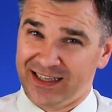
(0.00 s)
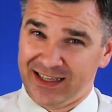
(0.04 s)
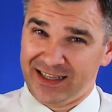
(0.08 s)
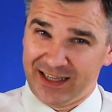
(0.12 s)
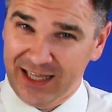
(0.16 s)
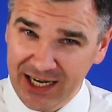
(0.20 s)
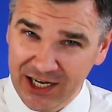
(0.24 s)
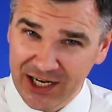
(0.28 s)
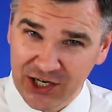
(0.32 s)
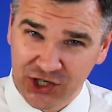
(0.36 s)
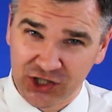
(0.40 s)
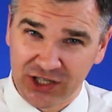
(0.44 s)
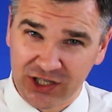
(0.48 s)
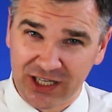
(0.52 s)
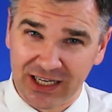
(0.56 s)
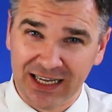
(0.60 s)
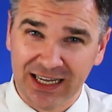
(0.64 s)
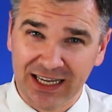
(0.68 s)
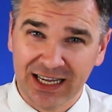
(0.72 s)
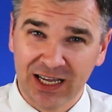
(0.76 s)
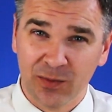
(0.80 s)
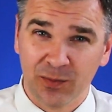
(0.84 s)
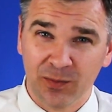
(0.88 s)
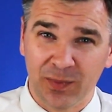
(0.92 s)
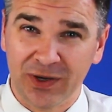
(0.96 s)
трижды,
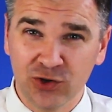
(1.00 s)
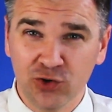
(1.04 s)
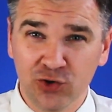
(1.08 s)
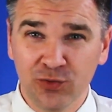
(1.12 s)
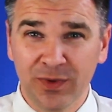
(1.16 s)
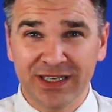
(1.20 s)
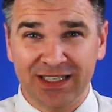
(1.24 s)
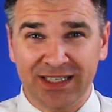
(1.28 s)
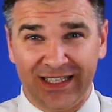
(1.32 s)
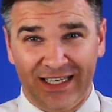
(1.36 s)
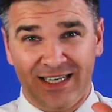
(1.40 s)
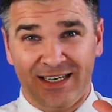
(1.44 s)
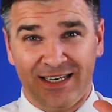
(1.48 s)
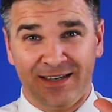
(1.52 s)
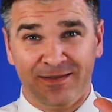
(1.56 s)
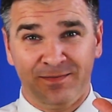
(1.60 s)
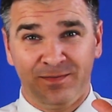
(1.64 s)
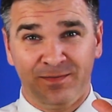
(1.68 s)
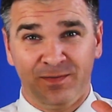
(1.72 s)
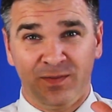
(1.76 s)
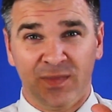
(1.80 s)
подумайте